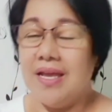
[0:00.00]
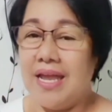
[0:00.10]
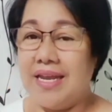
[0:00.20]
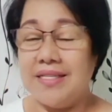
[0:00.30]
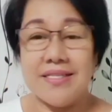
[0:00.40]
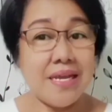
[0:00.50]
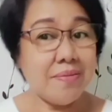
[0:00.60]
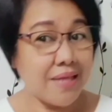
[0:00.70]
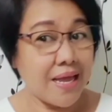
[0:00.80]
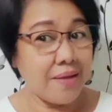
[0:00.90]
And at the
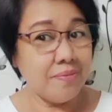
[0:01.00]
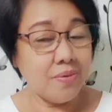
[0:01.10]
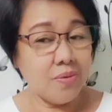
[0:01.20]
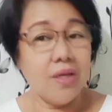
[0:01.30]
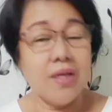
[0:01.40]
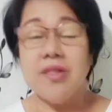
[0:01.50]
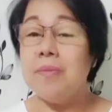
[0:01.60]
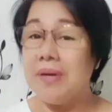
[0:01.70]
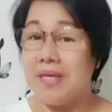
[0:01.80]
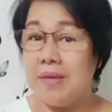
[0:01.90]
same time, the
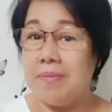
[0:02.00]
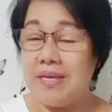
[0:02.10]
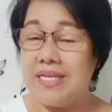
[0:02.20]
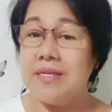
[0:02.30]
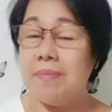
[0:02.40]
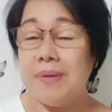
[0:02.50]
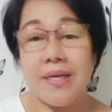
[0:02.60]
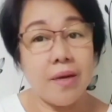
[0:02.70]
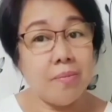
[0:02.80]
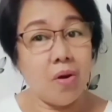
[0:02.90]
pag-ibig is
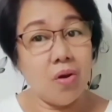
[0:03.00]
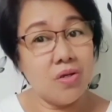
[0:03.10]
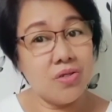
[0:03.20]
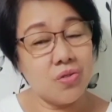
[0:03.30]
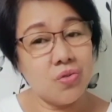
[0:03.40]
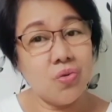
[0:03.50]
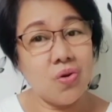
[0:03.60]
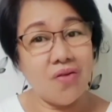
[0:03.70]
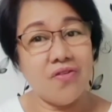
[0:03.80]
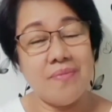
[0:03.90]
applicable also to
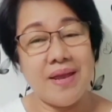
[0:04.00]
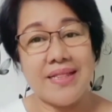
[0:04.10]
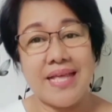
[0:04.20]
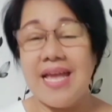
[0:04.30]
government